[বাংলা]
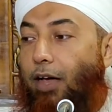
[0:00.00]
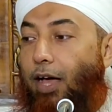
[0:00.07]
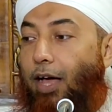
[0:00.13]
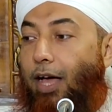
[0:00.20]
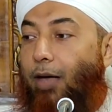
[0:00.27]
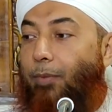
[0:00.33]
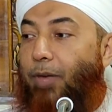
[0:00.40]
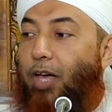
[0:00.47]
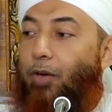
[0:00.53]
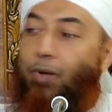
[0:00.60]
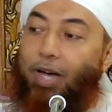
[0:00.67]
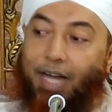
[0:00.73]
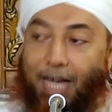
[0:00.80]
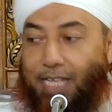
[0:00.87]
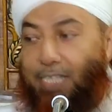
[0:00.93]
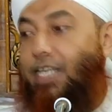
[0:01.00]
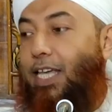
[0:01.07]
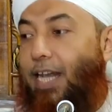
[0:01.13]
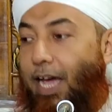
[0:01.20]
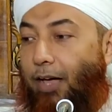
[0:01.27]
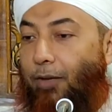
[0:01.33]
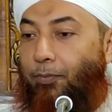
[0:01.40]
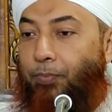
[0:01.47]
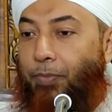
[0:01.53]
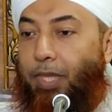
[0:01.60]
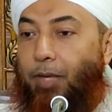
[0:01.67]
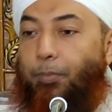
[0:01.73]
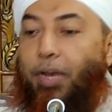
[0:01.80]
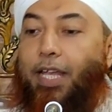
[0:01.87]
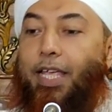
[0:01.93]
খাবা ওয়া খাসেরা
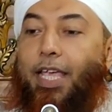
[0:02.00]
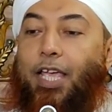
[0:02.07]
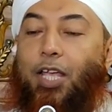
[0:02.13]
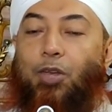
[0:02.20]
মানে